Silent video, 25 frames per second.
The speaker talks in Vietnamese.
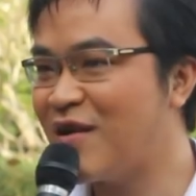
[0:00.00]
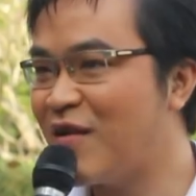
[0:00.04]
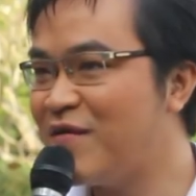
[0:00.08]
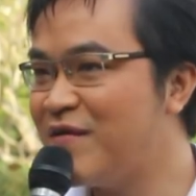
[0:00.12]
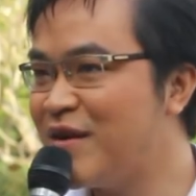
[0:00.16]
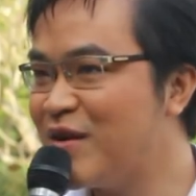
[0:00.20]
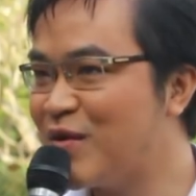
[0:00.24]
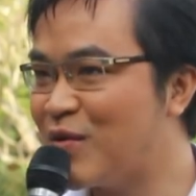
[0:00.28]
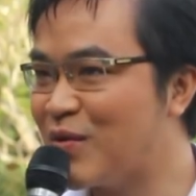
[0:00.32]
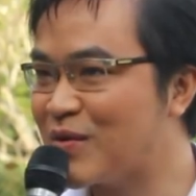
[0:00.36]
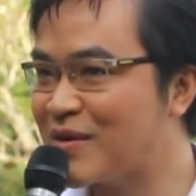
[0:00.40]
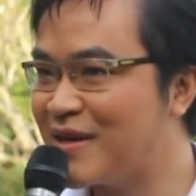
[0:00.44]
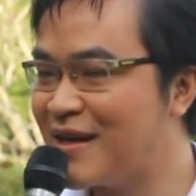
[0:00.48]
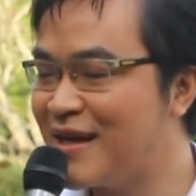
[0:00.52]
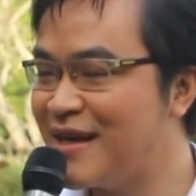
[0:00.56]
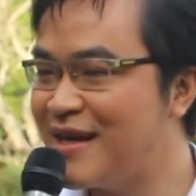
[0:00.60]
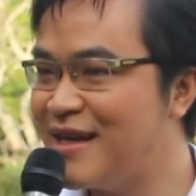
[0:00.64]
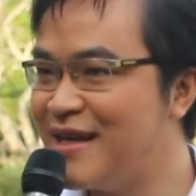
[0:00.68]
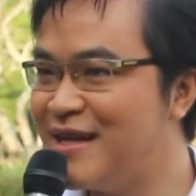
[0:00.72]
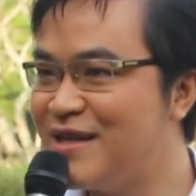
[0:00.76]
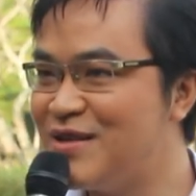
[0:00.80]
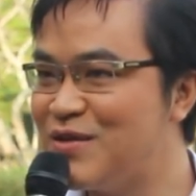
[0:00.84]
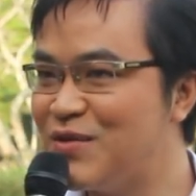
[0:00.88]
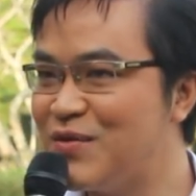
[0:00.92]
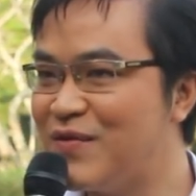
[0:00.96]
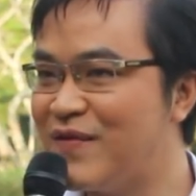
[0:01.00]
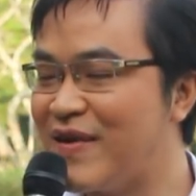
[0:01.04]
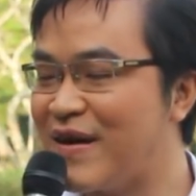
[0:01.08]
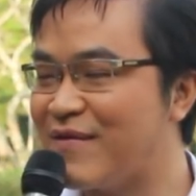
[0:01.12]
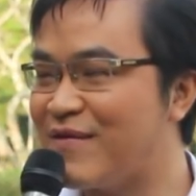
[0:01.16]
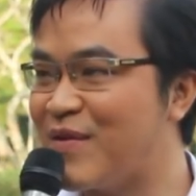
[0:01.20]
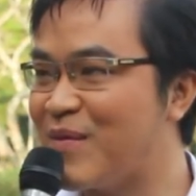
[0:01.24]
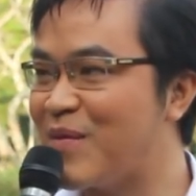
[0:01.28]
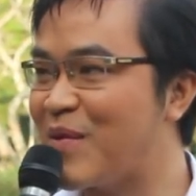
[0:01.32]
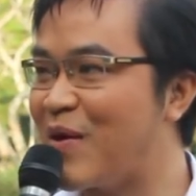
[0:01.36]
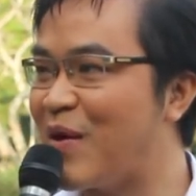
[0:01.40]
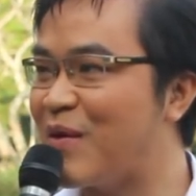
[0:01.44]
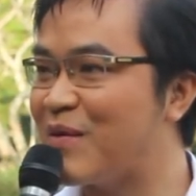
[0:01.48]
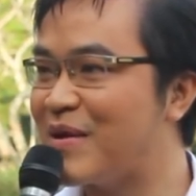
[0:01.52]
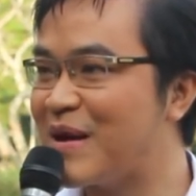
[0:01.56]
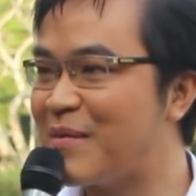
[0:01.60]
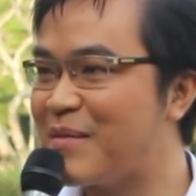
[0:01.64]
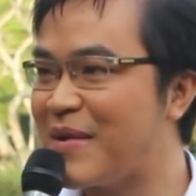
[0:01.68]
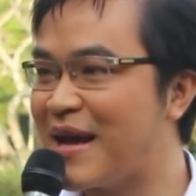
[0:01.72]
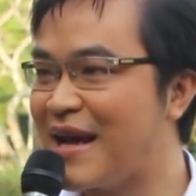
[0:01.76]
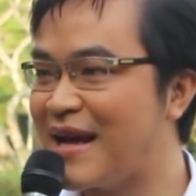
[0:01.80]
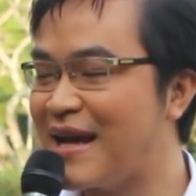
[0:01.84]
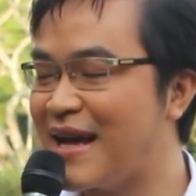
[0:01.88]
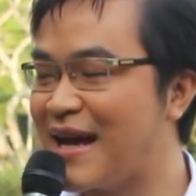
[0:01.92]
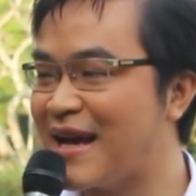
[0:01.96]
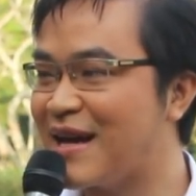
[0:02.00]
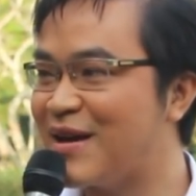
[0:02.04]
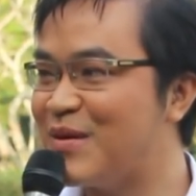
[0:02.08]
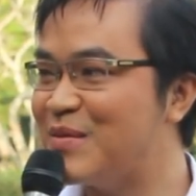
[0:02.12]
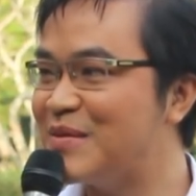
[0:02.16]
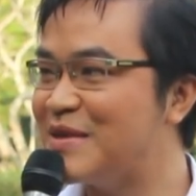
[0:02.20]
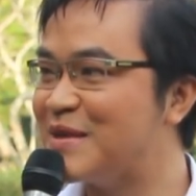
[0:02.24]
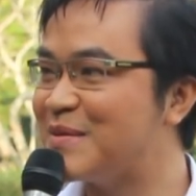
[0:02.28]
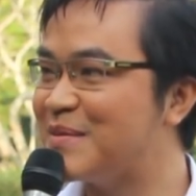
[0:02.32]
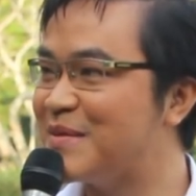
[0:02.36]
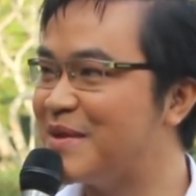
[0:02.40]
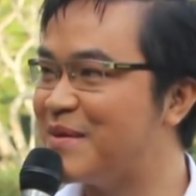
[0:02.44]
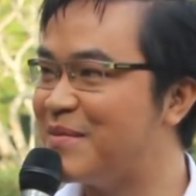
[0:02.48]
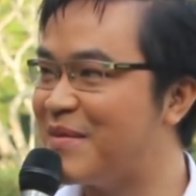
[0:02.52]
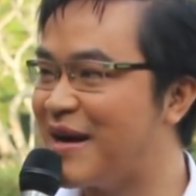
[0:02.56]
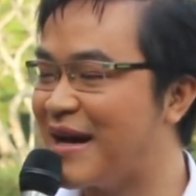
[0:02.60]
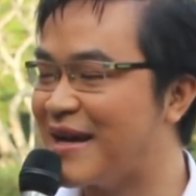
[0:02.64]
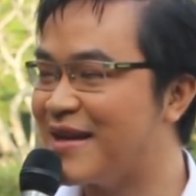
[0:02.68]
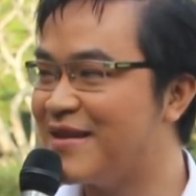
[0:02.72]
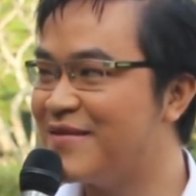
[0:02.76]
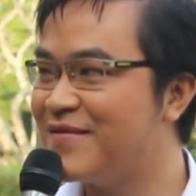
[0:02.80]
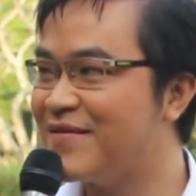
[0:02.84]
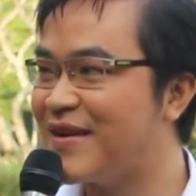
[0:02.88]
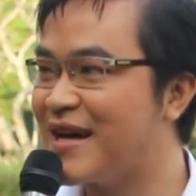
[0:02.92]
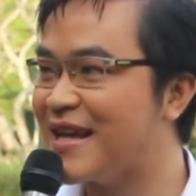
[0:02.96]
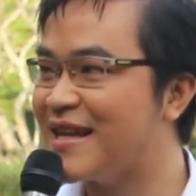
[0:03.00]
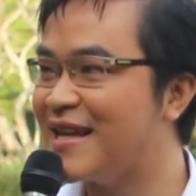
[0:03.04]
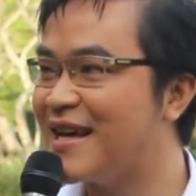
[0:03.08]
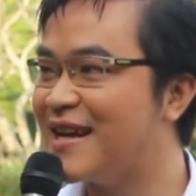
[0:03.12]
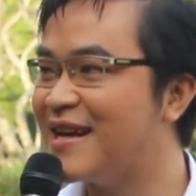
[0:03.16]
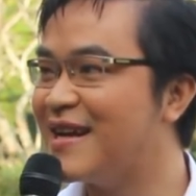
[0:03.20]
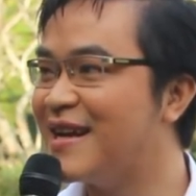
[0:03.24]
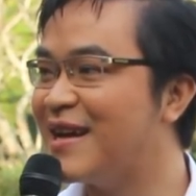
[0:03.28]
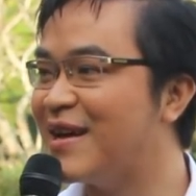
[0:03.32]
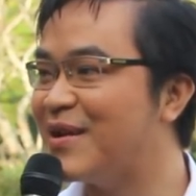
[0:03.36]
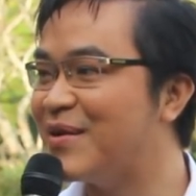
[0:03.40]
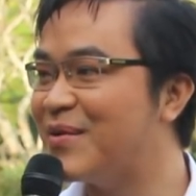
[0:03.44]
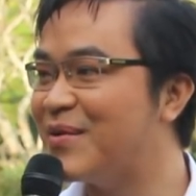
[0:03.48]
đối với cuộc thi Chuông vàng vọng cổ năm 2017 và danh